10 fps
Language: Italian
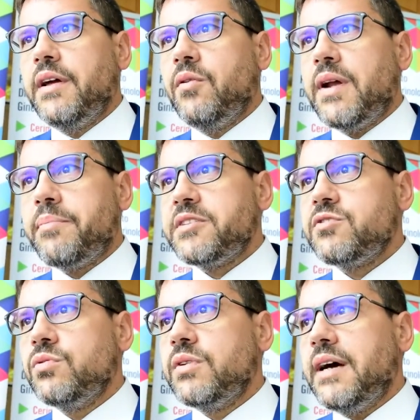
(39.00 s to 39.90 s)
una
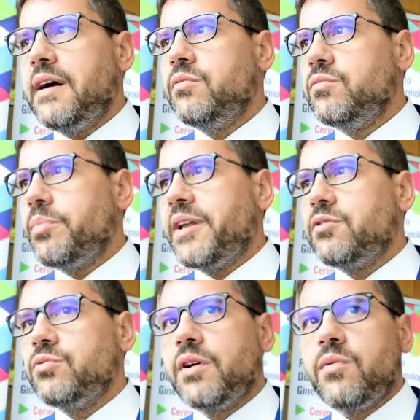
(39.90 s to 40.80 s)
persona, un
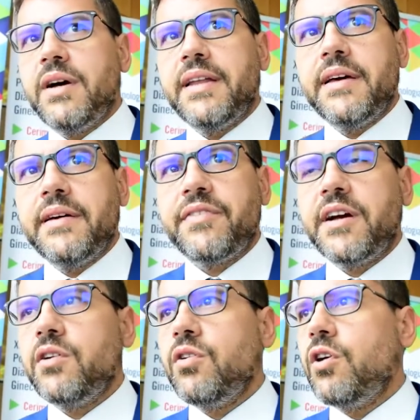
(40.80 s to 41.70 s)
operatore quale
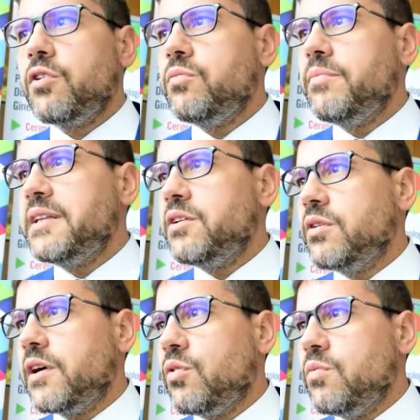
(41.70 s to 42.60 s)
Franco Orio, un
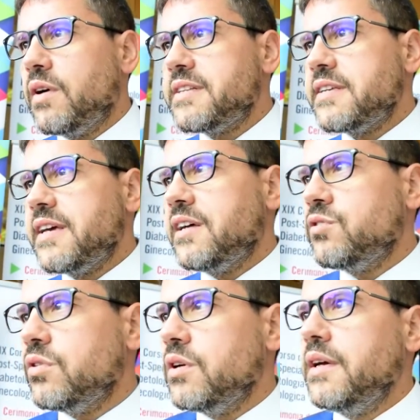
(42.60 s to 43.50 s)
medico che comunque ha
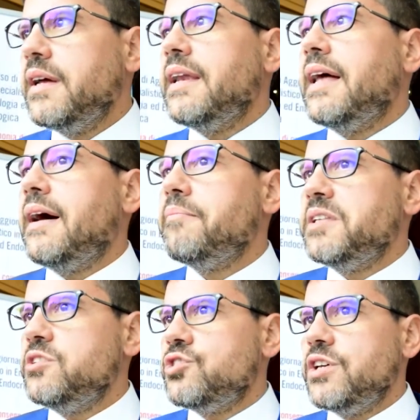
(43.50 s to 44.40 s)
segnato la
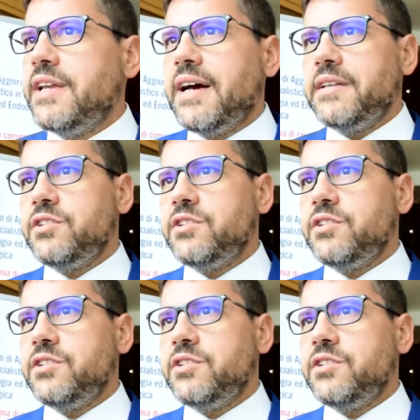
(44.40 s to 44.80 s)
medicina